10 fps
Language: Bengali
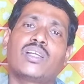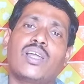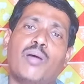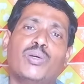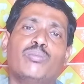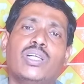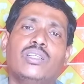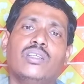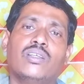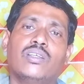পাটা এমন
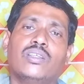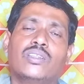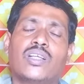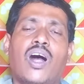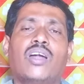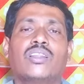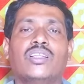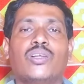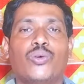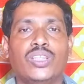ভারী যে
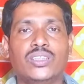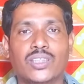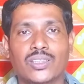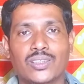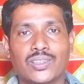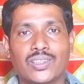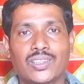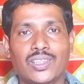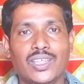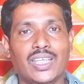হাঁটতে তার অনিচ্ছা
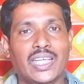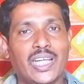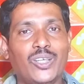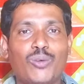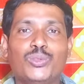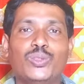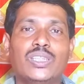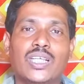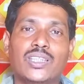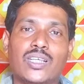এই রকম
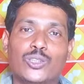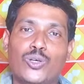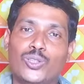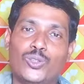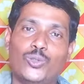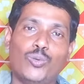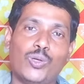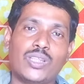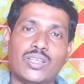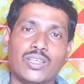যদি থেকে থাকে সঙ্গে যদি
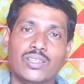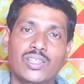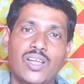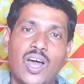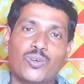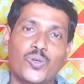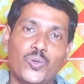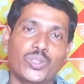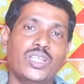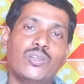দুর্বল থাকে আর
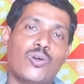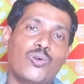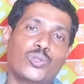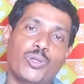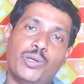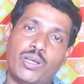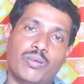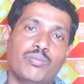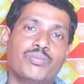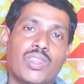কোনো দিকে লক্ষ্য করতে হয়
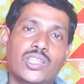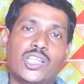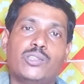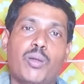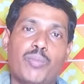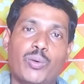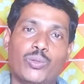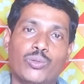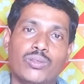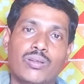না জেলসিম্যাম
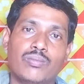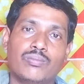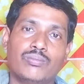ব্যবহার করুন